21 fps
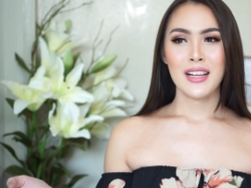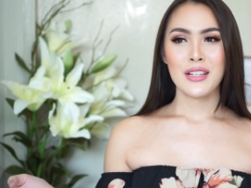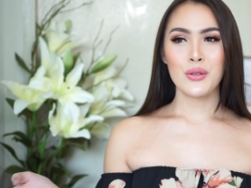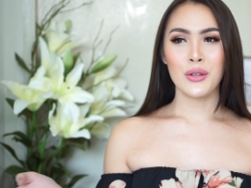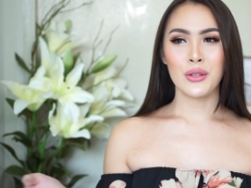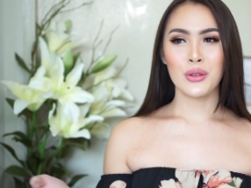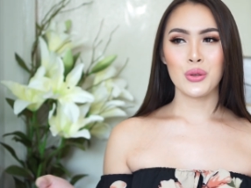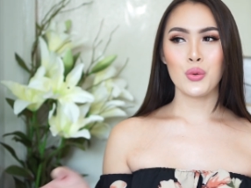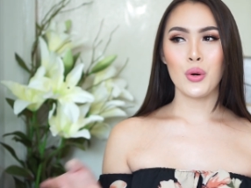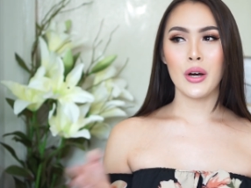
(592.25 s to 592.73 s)

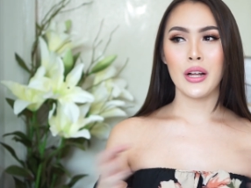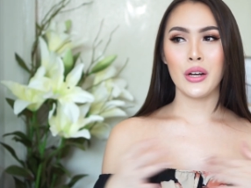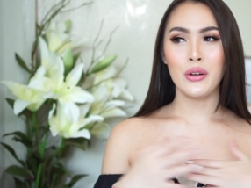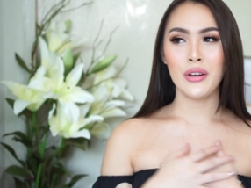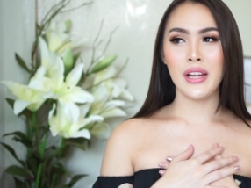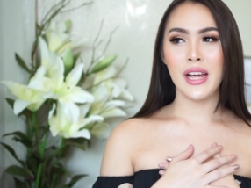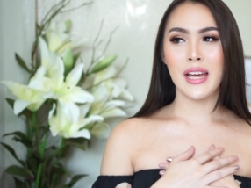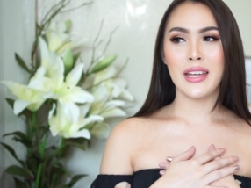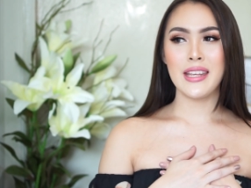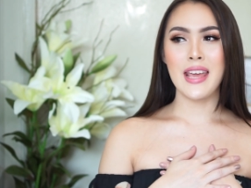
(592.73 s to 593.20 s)
ส่วนตัวแล้ว
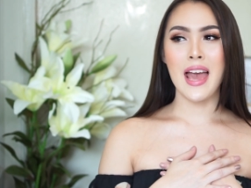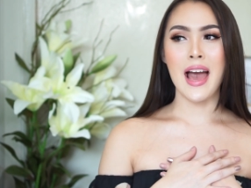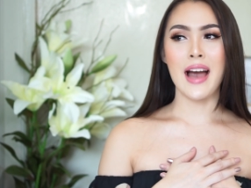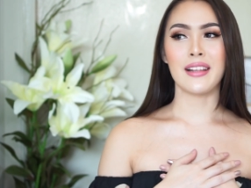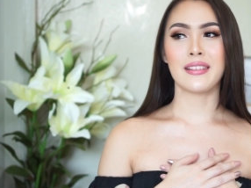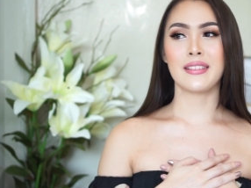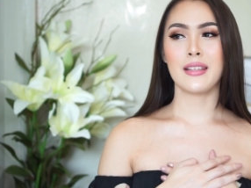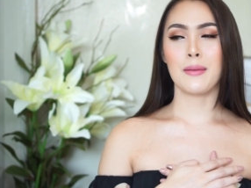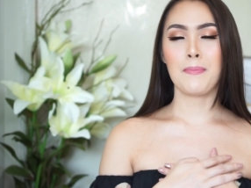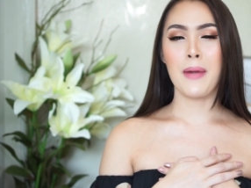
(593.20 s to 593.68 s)
เนี่ยอยา
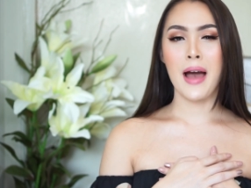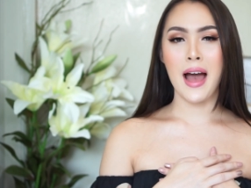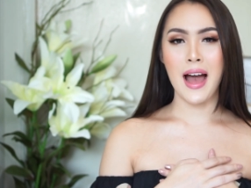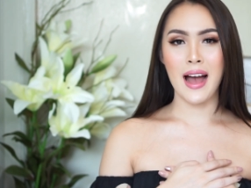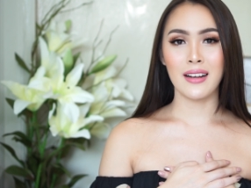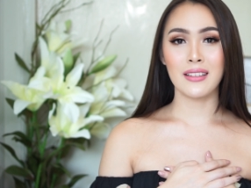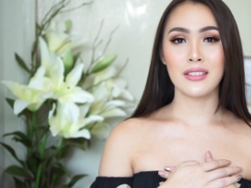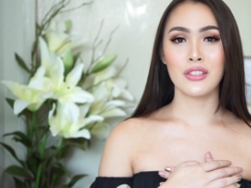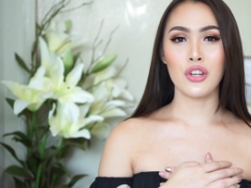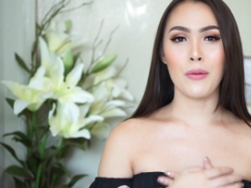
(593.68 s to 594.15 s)
กจะพั
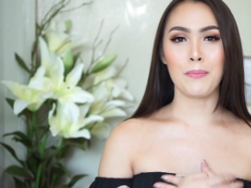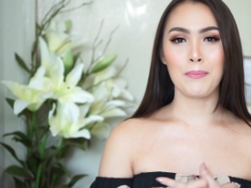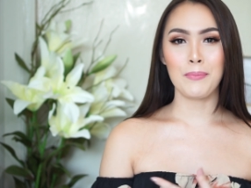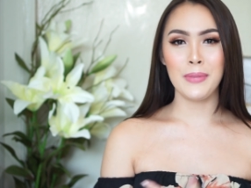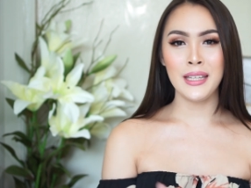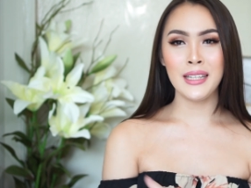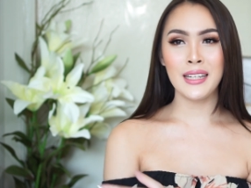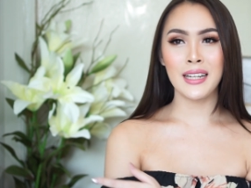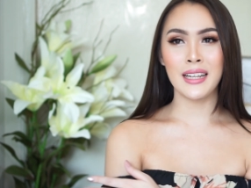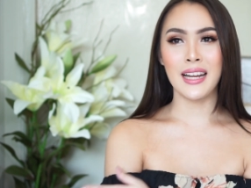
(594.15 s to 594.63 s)
กช้อป
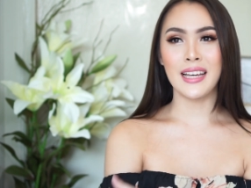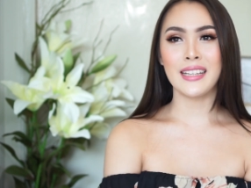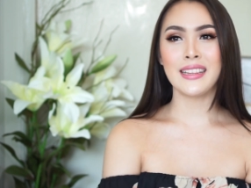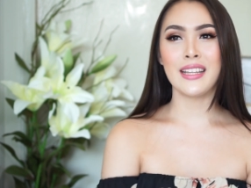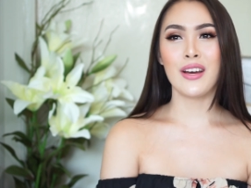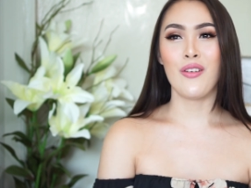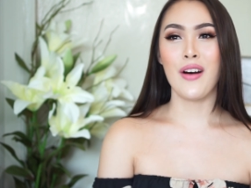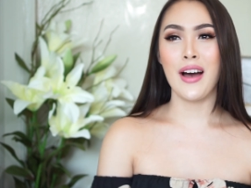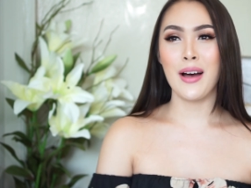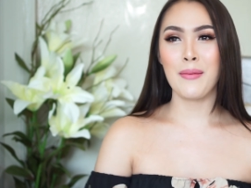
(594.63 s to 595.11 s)
ปิ้งแล้วนะ
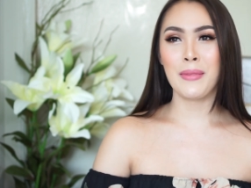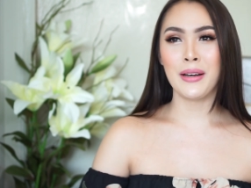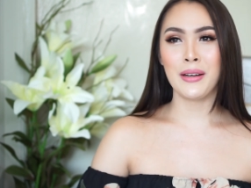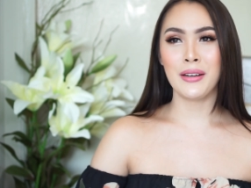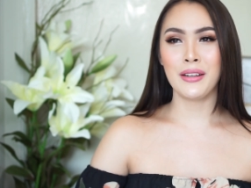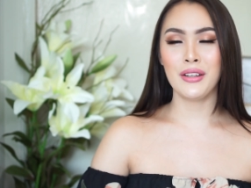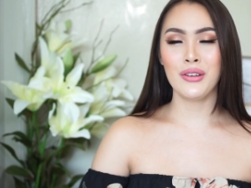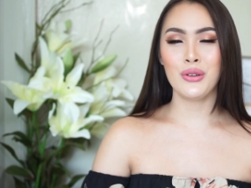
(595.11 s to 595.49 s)
แต่ว่ามัน